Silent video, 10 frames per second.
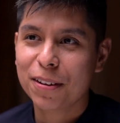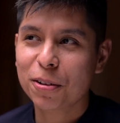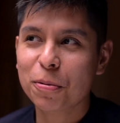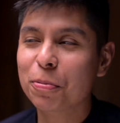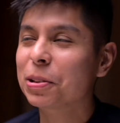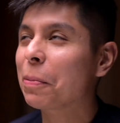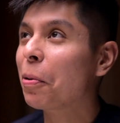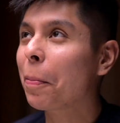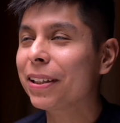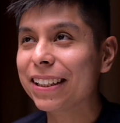No, o pues, sea,
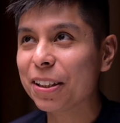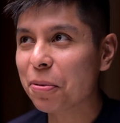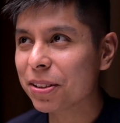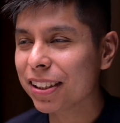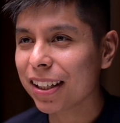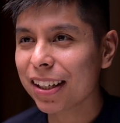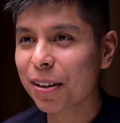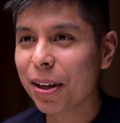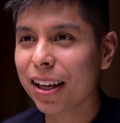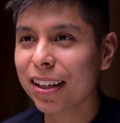por más que te
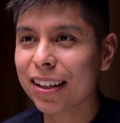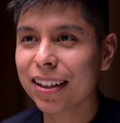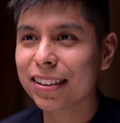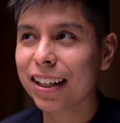guste eh,